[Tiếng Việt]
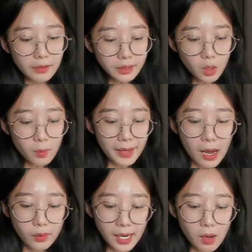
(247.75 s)
Ví dụ mà
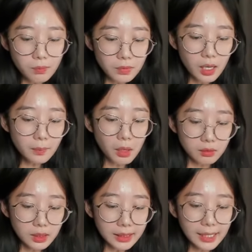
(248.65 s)
đầu các ông hơi
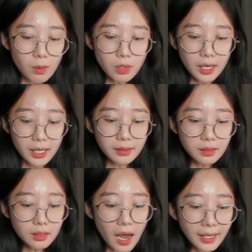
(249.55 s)
bự thì các ông có thể
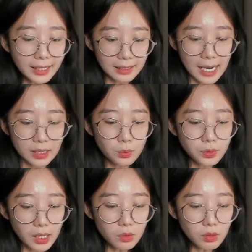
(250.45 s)
nới cái này ra chút
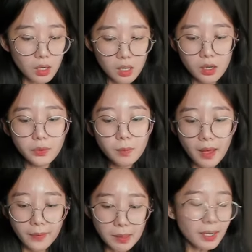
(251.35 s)
xíu, nhưng
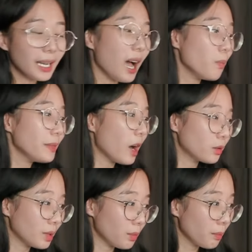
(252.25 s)
mà nếu mà các ông đầu
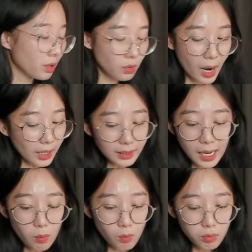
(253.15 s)
nào mà bự quá thì các
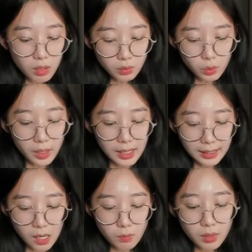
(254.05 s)
ông không có, tôi nghĩ là
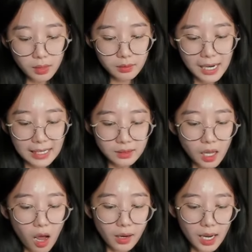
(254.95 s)
các ông nên ra
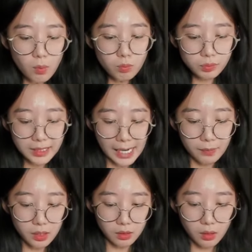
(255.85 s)
store các ông xem
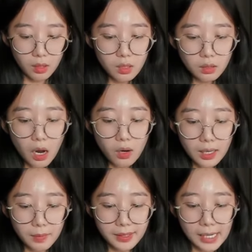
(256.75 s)
á, coi
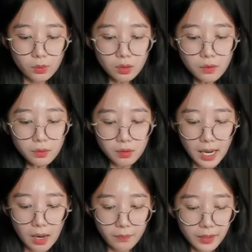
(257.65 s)
là mình đeo nó có vừa
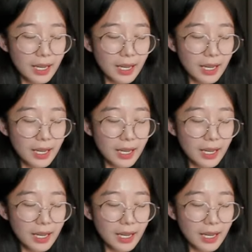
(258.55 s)
không.